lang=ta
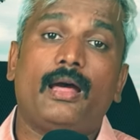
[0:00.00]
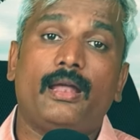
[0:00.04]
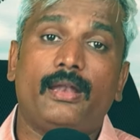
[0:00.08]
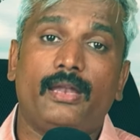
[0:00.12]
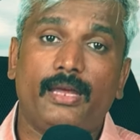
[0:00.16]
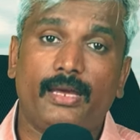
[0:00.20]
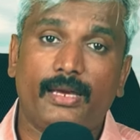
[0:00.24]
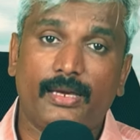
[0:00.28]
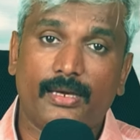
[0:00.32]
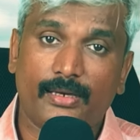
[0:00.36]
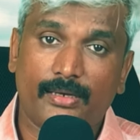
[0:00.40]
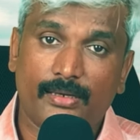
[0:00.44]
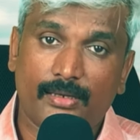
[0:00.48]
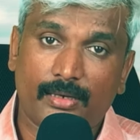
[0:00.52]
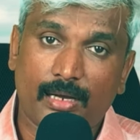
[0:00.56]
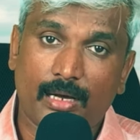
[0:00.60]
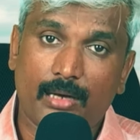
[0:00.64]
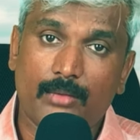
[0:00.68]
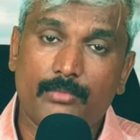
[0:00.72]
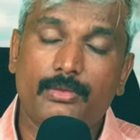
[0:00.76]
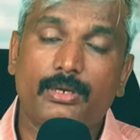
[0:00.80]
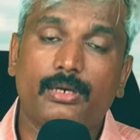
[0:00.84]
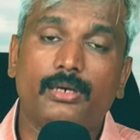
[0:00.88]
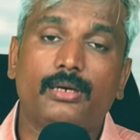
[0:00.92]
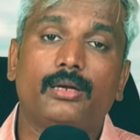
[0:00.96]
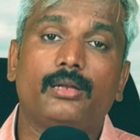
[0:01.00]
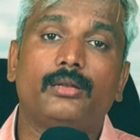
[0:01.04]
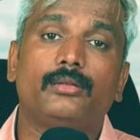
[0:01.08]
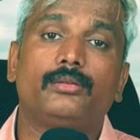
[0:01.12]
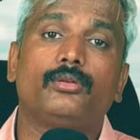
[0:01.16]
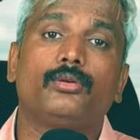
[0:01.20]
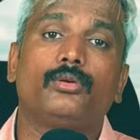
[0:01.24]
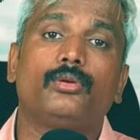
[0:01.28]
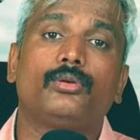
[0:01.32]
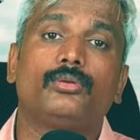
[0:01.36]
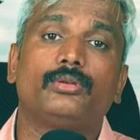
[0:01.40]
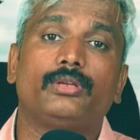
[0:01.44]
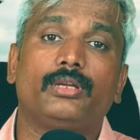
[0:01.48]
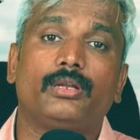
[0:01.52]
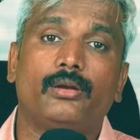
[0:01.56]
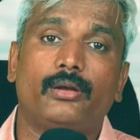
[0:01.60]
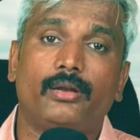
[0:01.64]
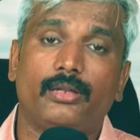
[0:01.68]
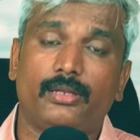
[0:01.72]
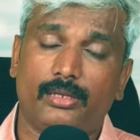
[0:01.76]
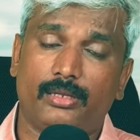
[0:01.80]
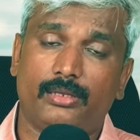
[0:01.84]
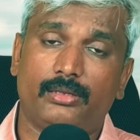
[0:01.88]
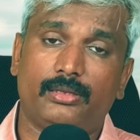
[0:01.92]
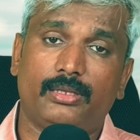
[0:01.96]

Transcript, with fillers: அநேக கிராமங்கள் தோறும் என்னுடைய